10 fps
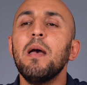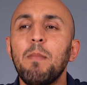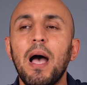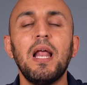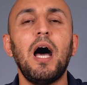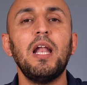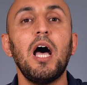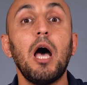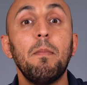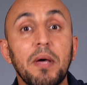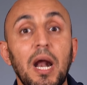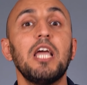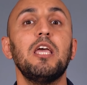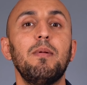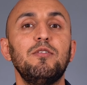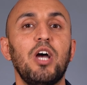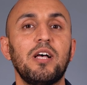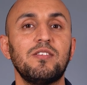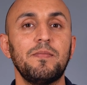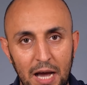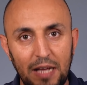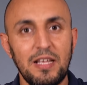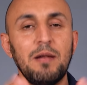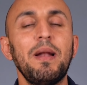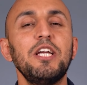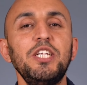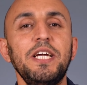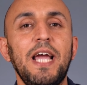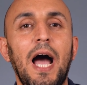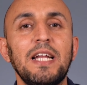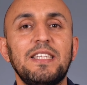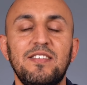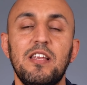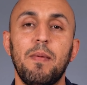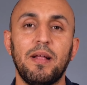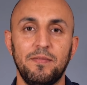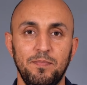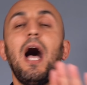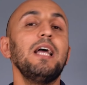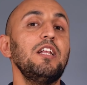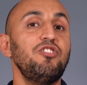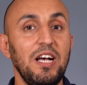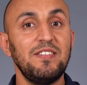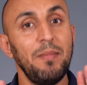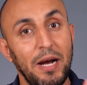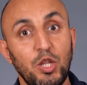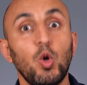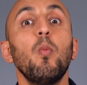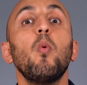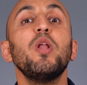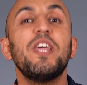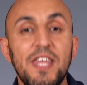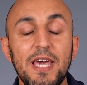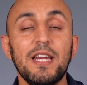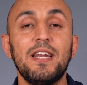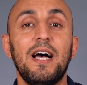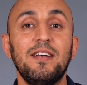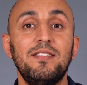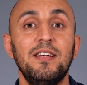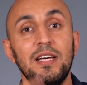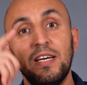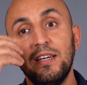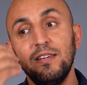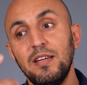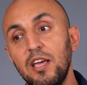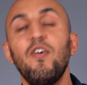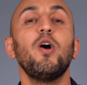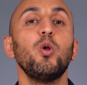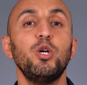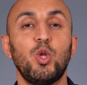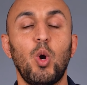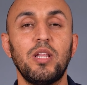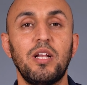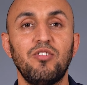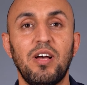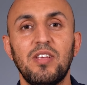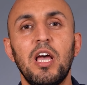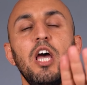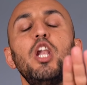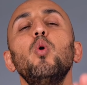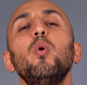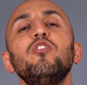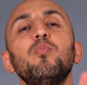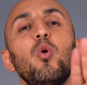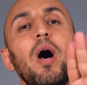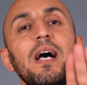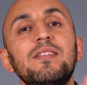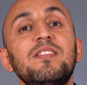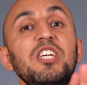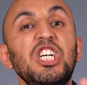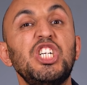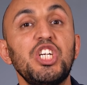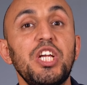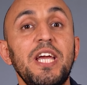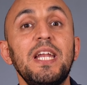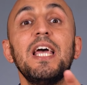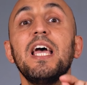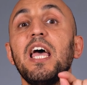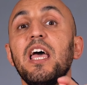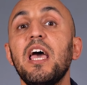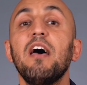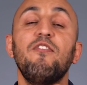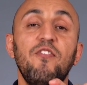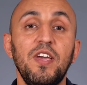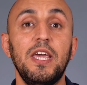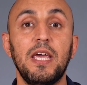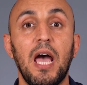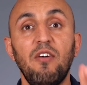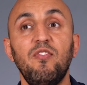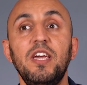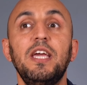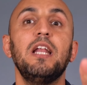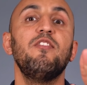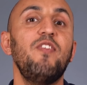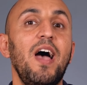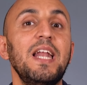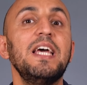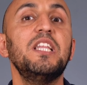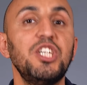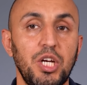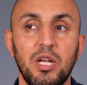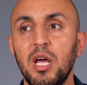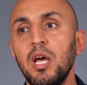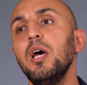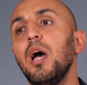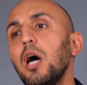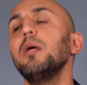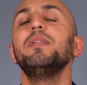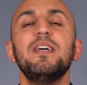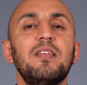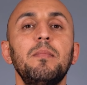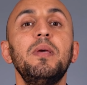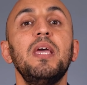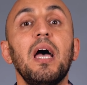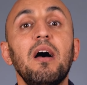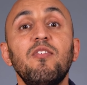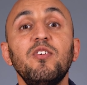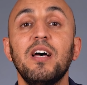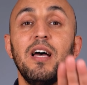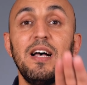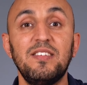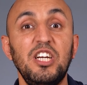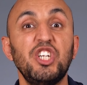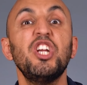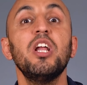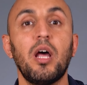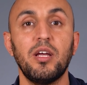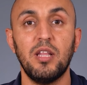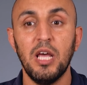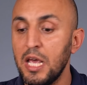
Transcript: ما لها علاقه برايي بالجهاز هسا نبلش نحكي عن التسريبات هذا الجهاز زي ما حكيت لكم ممكن كثير ناس يفكروا يشتروا هذا الجهاز اللي هو اسمه اس 20 اف اي اف اي يعني فان اديشن انا بدي اسميه اف آه، اس 20 لايت